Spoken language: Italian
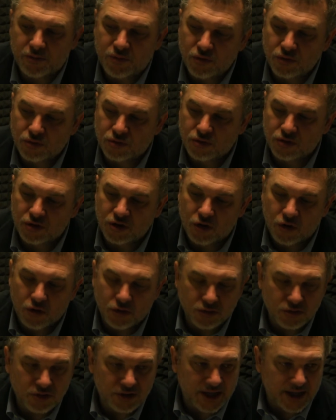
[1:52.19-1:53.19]
punto di
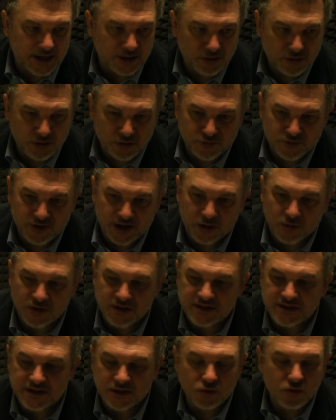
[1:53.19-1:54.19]
contatto fra
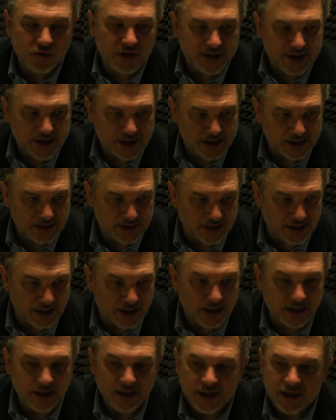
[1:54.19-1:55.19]
queste due
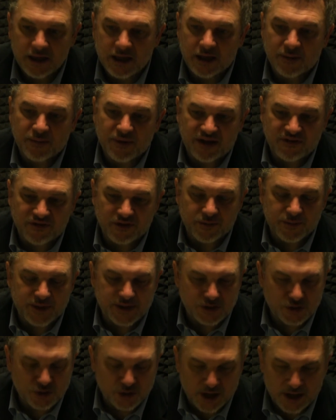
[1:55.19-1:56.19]
realtà, mafia e
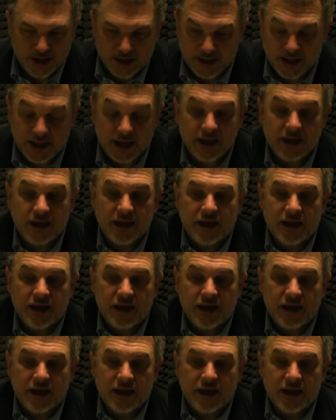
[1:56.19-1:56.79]
massoneria